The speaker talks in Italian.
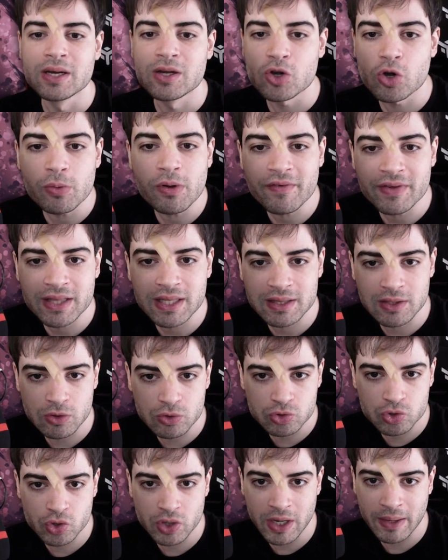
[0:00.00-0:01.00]
Come vedete
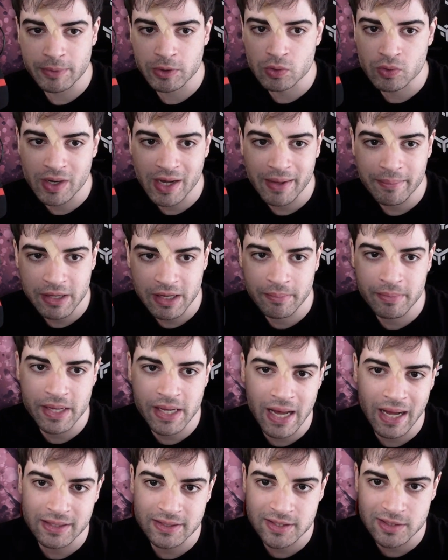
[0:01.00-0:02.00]
lo giochiamo in un
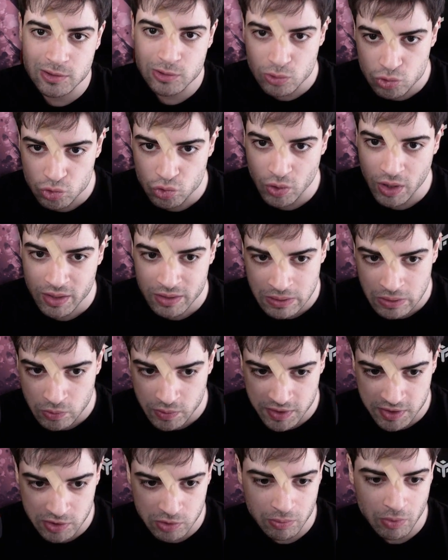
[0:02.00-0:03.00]
Kamehameha strutturato in
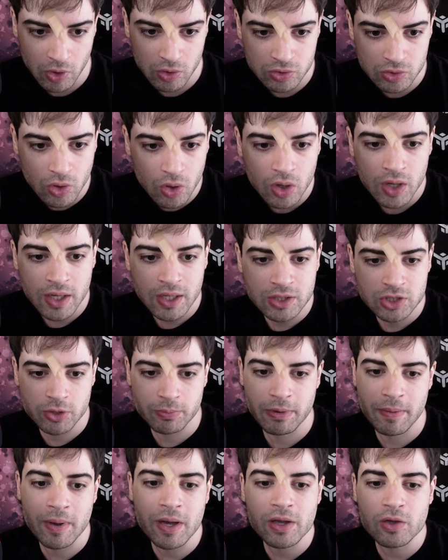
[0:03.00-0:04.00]
questo modo,
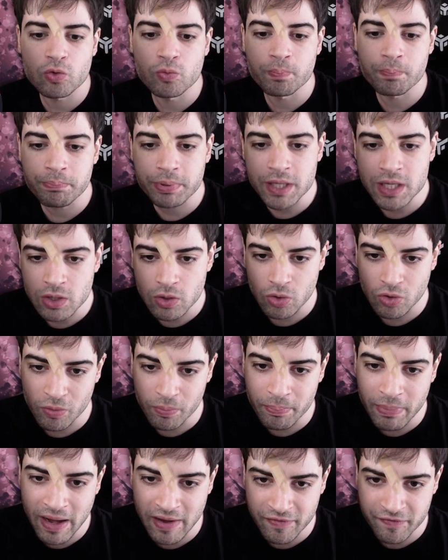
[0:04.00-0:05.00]
abbiamo anche un piccolo
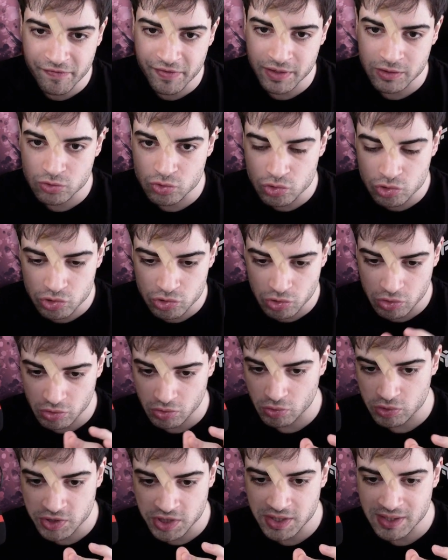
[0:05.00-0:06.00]
buffer giusto
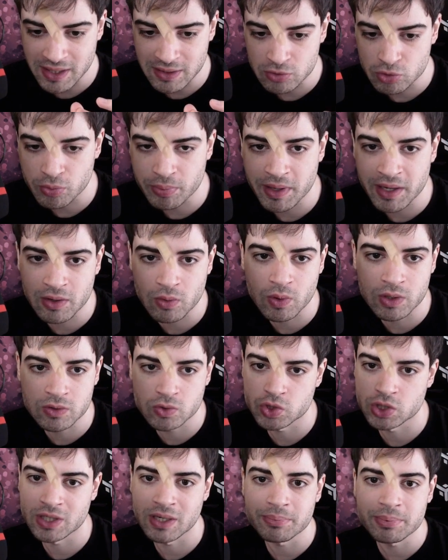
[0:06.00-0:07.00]
così tanto per quando
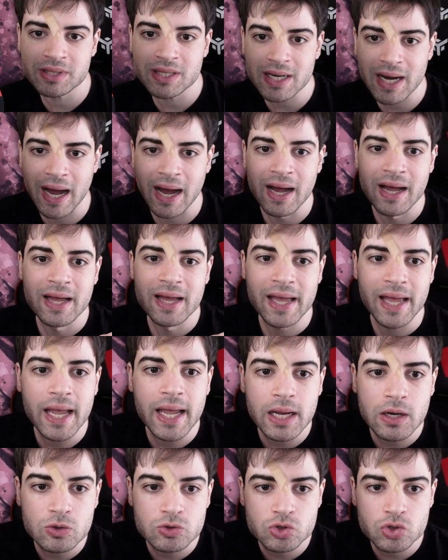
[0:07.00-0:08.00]
ci capiterà,
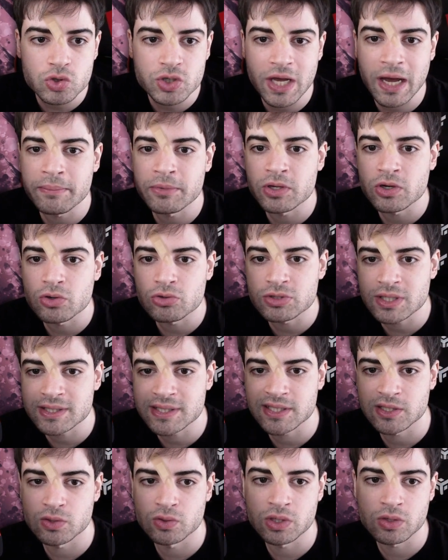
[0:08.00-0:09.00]
e lo giochiamo in
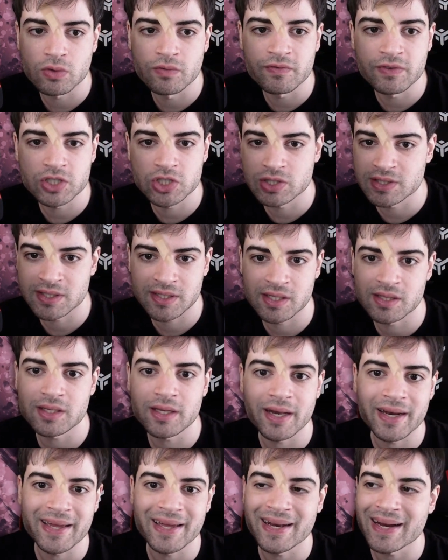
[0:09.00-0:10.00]
rotazione con
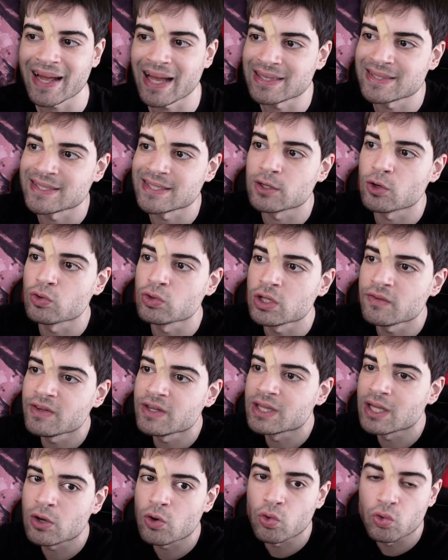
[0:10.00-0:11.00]
Vegetestiere che ragazzi
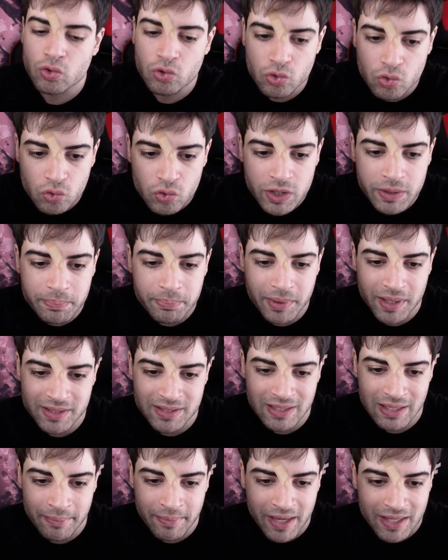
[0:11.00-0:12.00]
condivide con lui
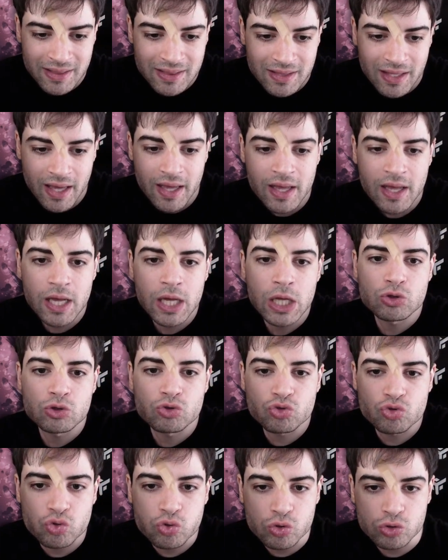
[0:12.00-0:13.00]
praticamente
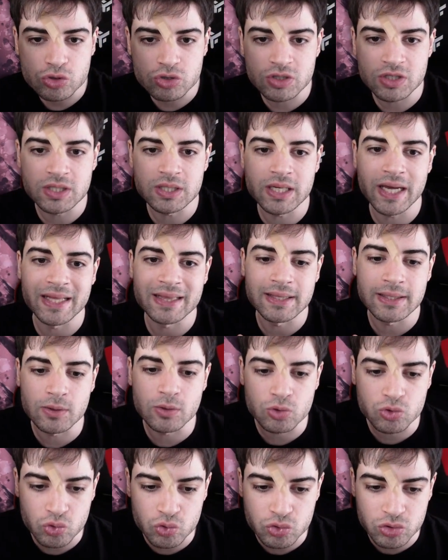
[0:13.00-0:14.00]
tutti, e
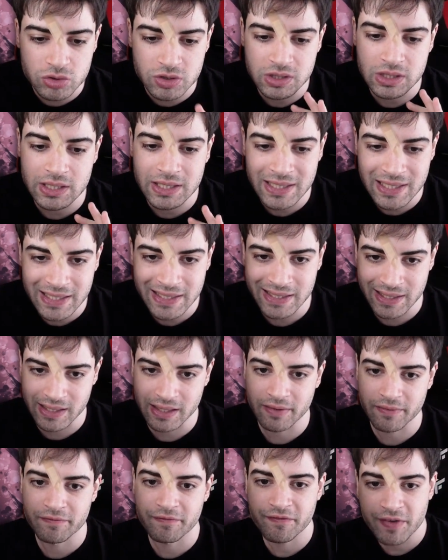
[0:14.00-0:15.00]
dico tutti, i
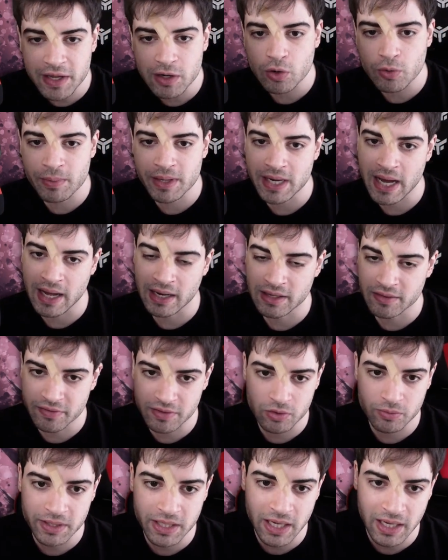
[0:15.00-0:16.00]
link. Fenomenali,
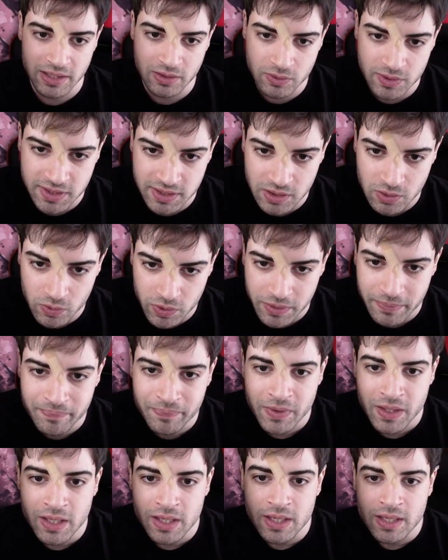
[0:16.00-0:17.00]
fenomenali questi qui.
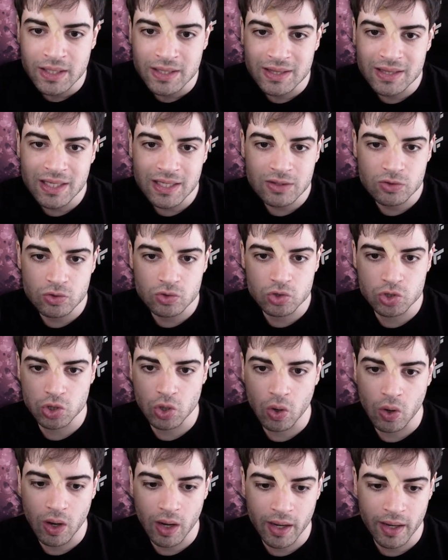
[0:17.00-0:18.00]
Detto
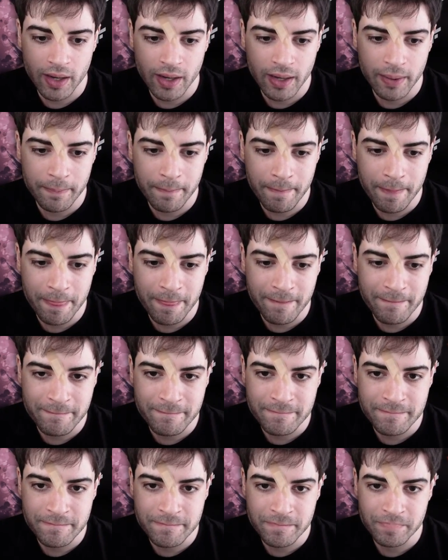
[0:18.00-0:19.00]
ciò,
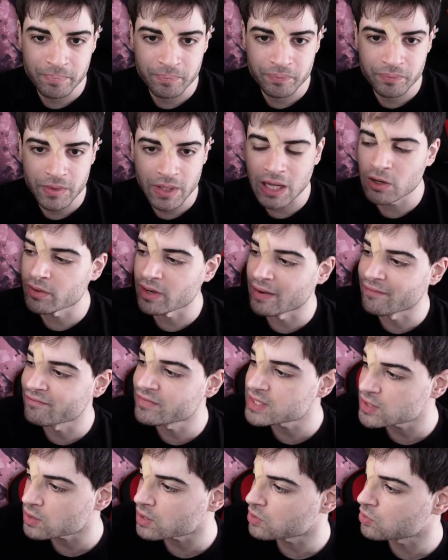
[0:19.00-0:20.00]
um, allora,
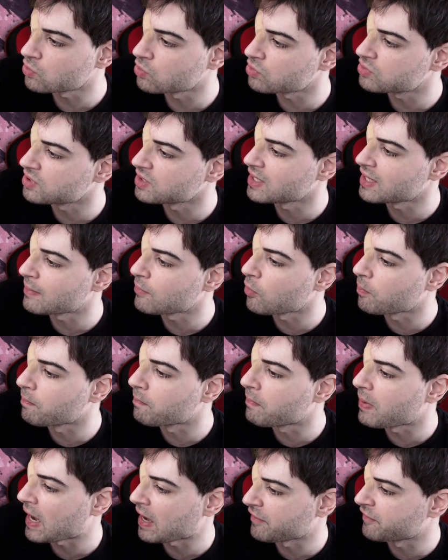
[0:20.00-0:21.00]
visto che non otteniamo
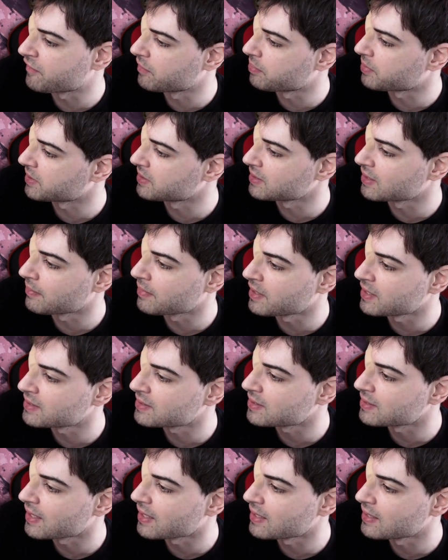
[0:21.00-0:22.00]
buff
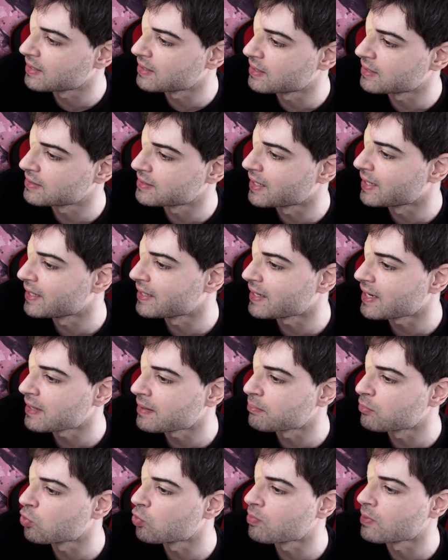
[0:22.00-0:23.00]
praticamente dal, dalle
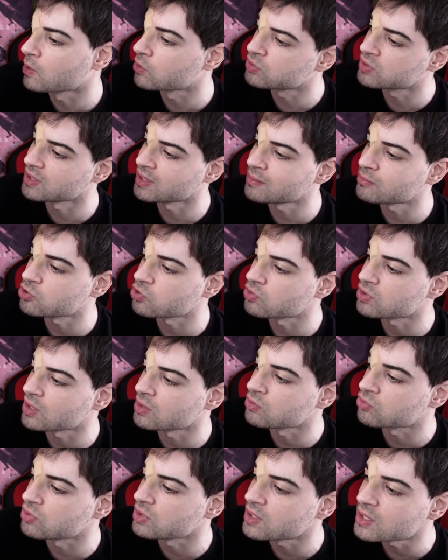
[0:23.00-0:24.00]
Rainbow, ma otteniamo
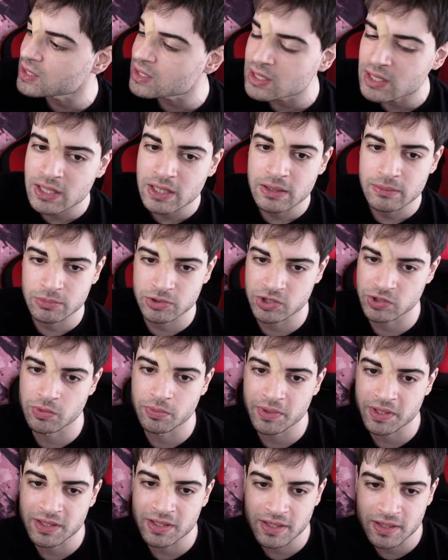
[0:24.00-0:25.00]
soltanto i key, possiamo
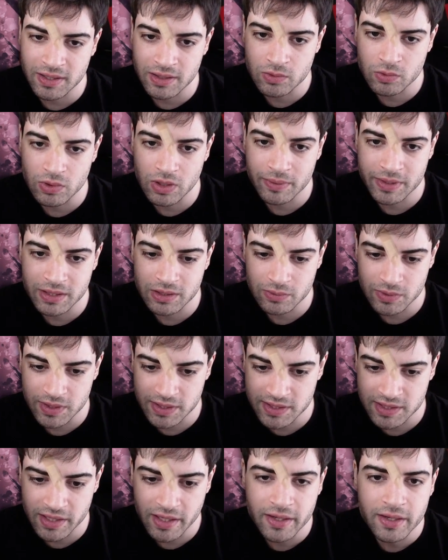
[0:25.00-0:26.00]
prendere tranquillamente
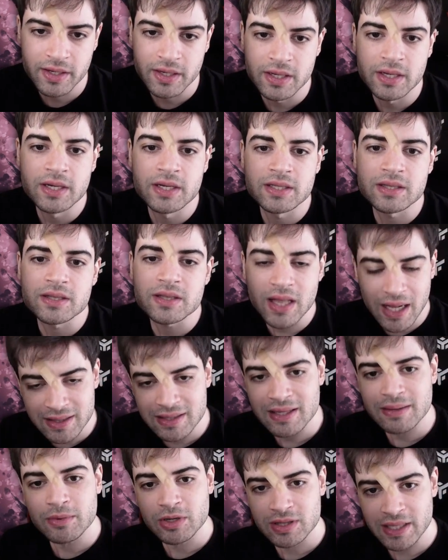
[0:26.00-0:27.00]
queste
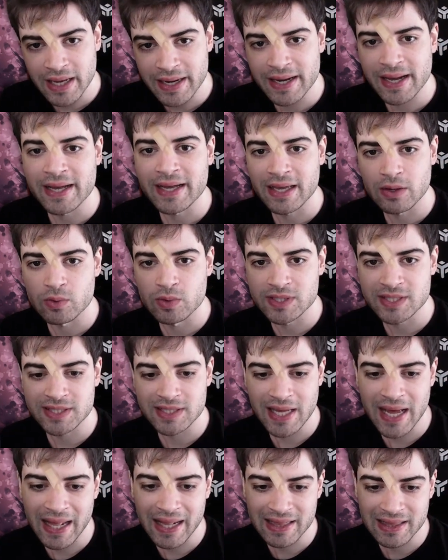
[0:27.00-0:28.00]
andiamo a dare anche
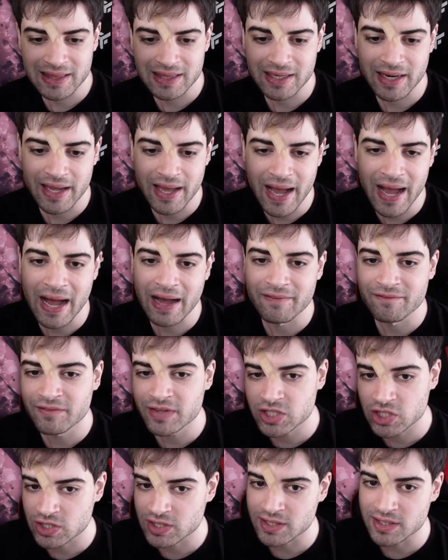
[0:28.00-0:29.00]
queste altre a
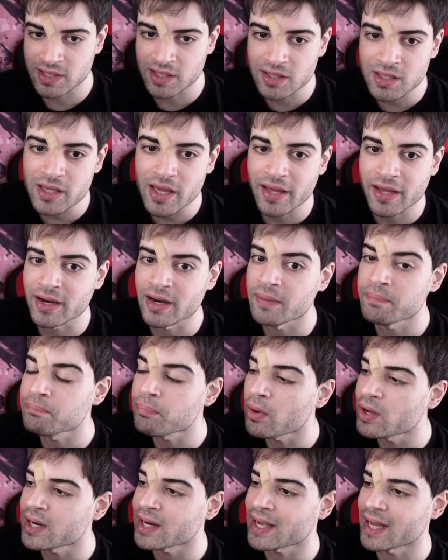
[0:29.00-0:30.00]
VegetSTR.
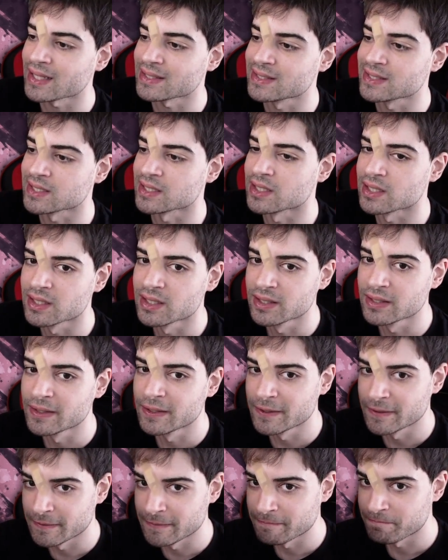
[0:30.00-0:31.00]
Poi ragazzi,
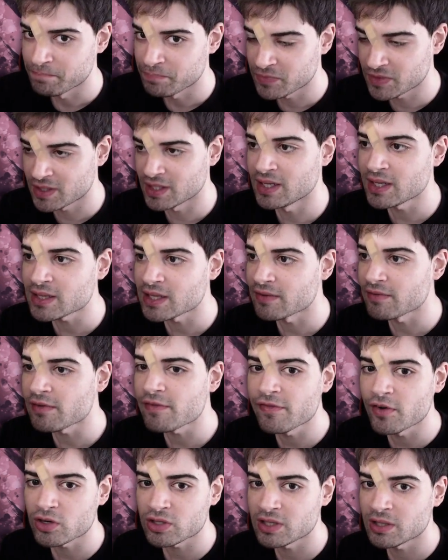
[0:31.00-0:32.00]
tenetevi
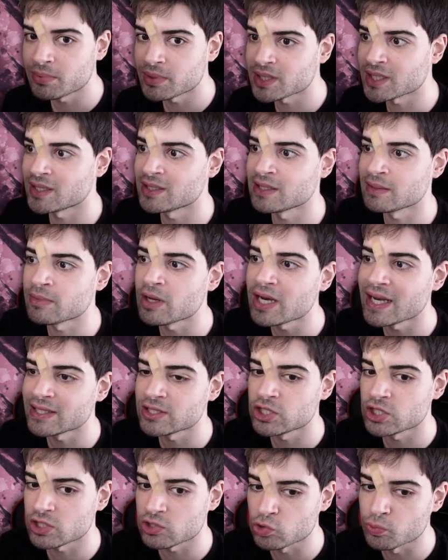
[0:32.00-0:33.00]
forte perché andiamo a
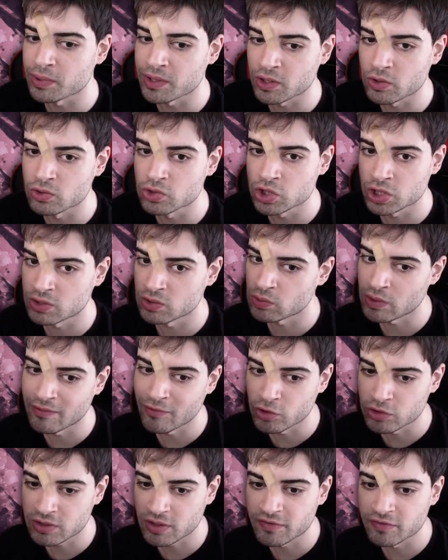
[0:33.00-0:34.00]
leggere Super Gogeta una
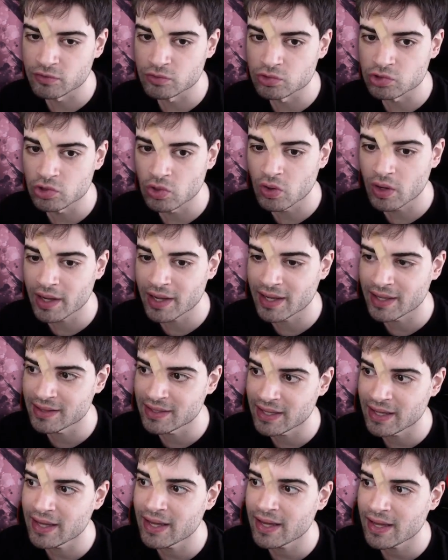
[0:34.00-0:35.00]
volta fuso ed
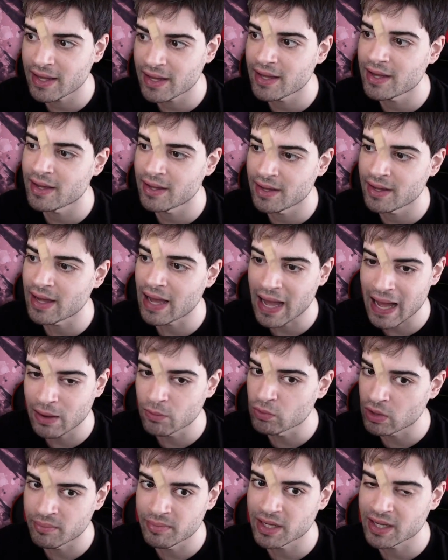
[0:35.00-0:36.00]
è... ha
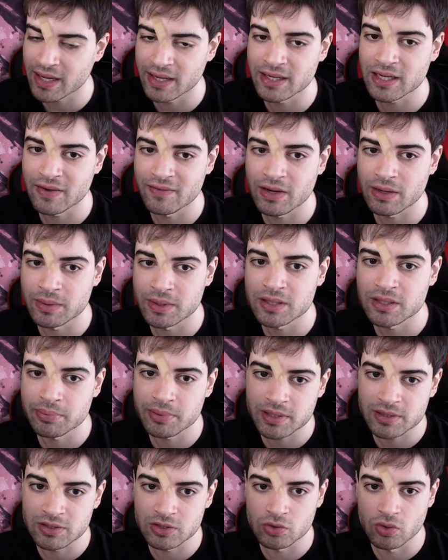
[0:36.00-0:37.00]
una meccanica veramente
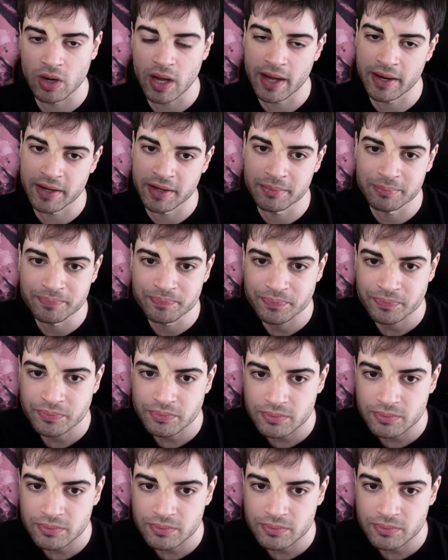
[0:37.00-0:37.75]
particolare.